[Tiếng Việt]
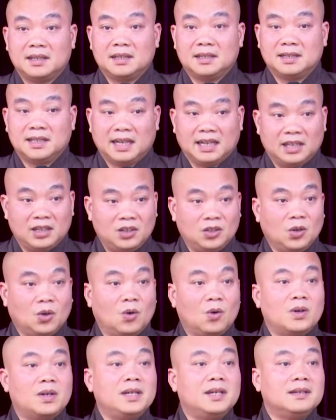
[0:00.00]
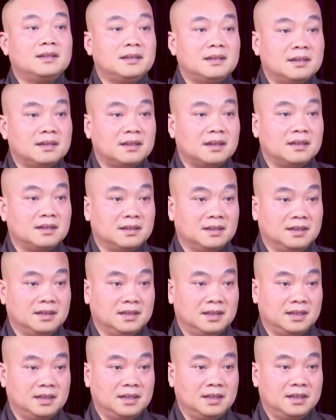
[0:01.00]
dạy dỗ kiến thức cho những
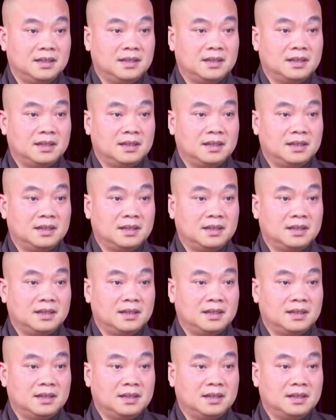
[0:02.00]
người